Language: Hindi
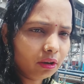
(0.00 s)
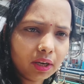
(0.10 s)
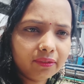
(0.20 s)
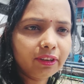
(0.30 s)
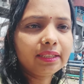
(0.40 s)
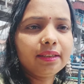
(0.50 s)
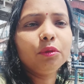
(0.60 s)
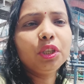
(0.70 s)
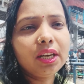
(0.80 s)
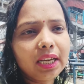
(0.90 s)
और वैसे
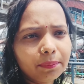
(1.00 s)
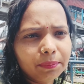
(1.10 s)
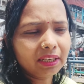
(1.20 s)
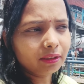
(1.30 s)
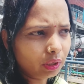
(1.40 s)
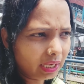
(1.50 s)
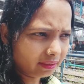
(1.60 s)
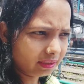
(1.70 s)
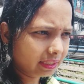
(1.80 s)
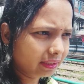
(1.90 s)
मुझे खाना पीना तो है
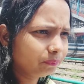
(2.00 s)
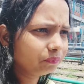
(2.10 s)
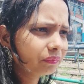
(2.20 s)
नहीं ज़्यादा